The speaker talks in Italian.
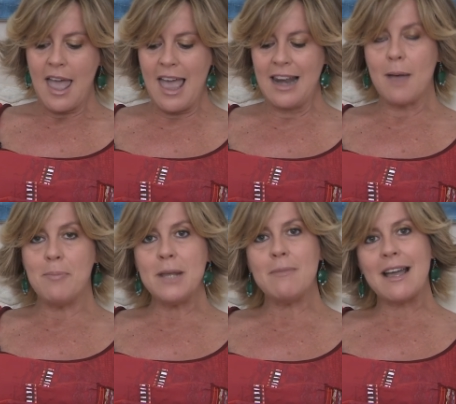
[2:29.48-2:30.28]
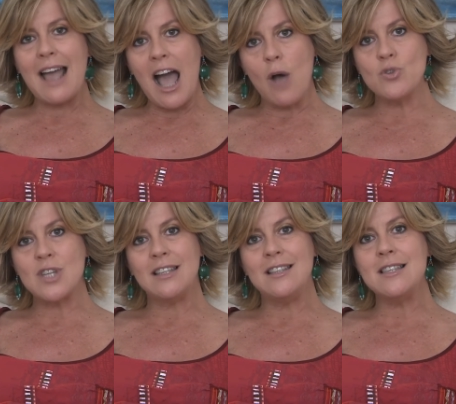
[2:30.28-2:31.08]
È la prima
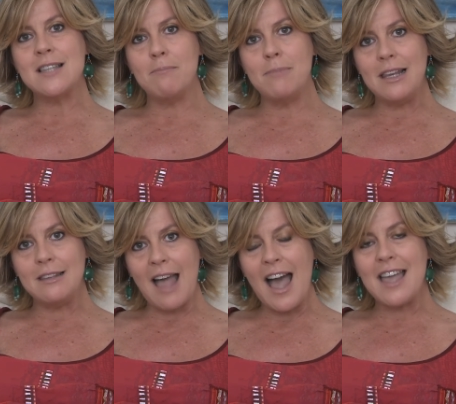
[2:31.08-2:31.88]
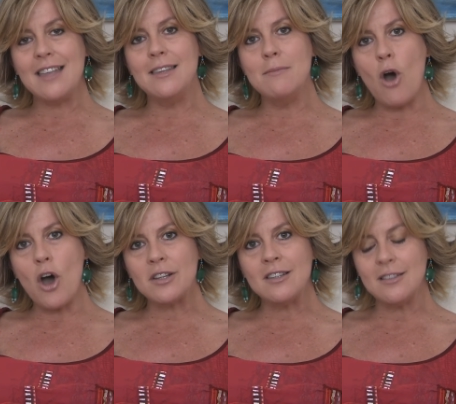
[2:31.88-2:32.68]
causa di disabilità e di
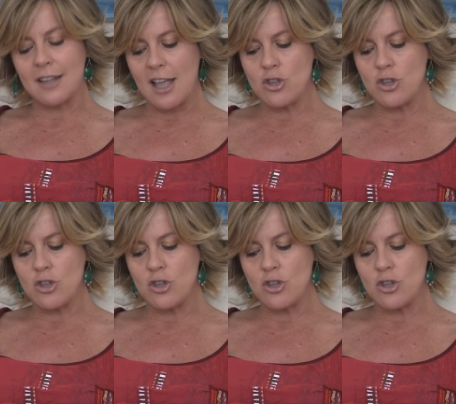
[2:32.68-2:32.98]
morte tra